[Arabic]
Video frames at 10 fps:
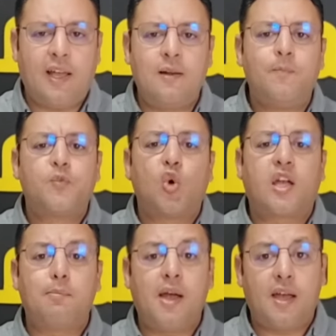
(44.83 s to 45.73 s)
الحال
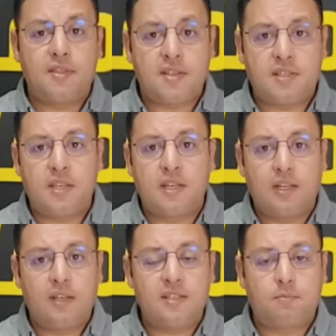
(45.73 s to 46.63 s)
وكما عادته
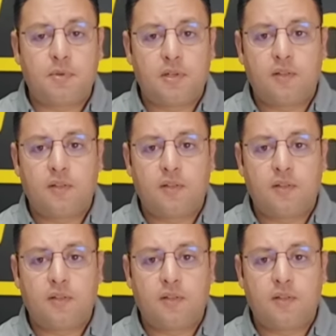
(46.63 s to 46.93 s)
الحزب